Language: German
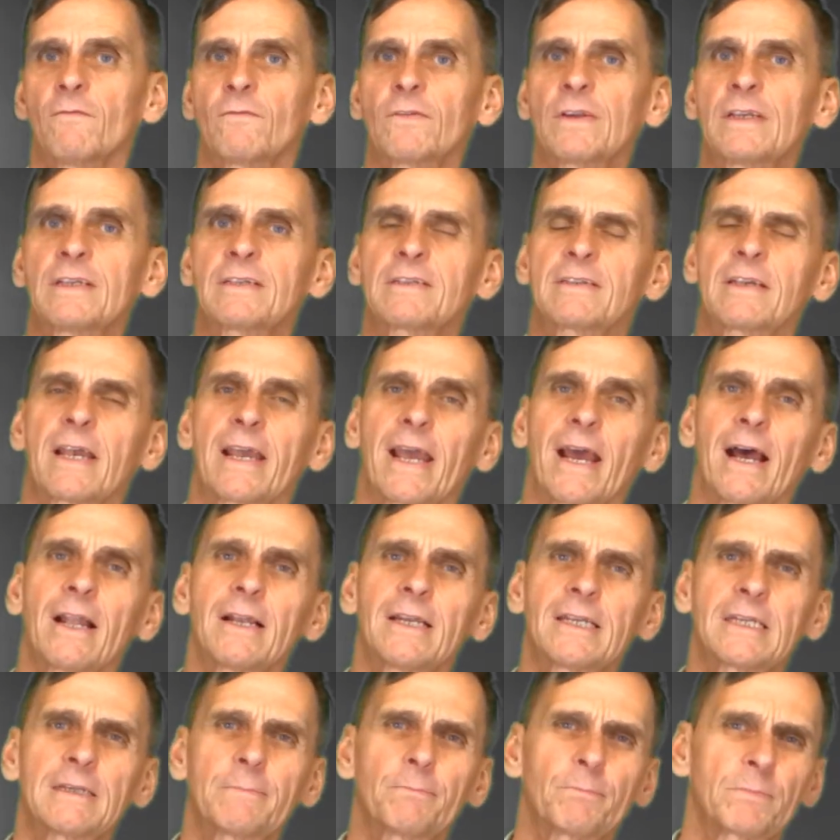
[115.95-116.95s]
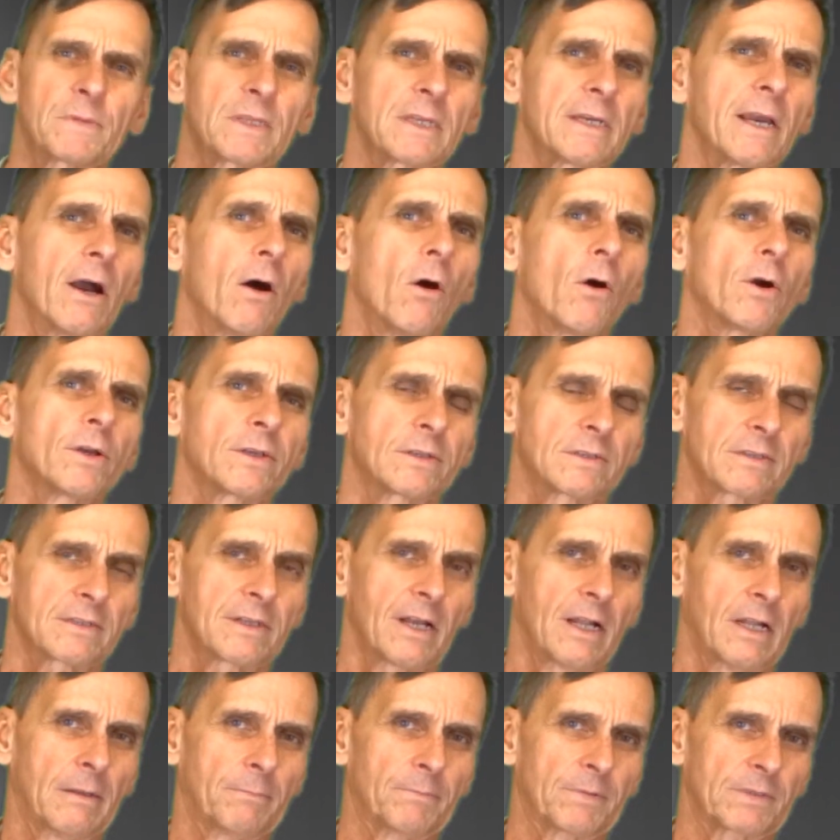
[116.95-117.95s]
wie sehr liebt ihr euch
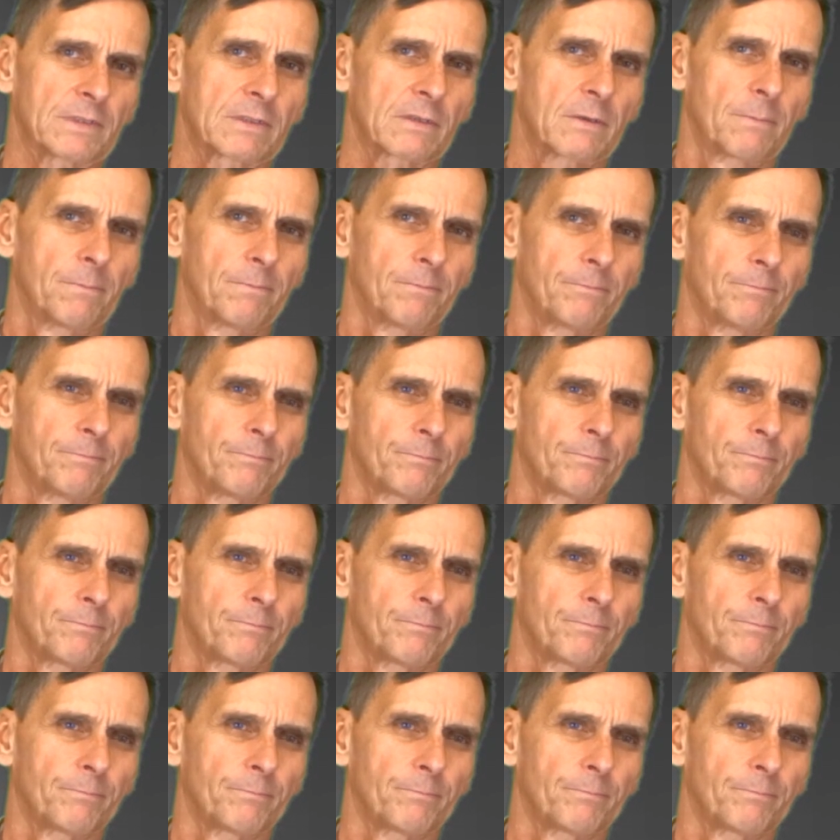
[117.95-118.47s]
selbst.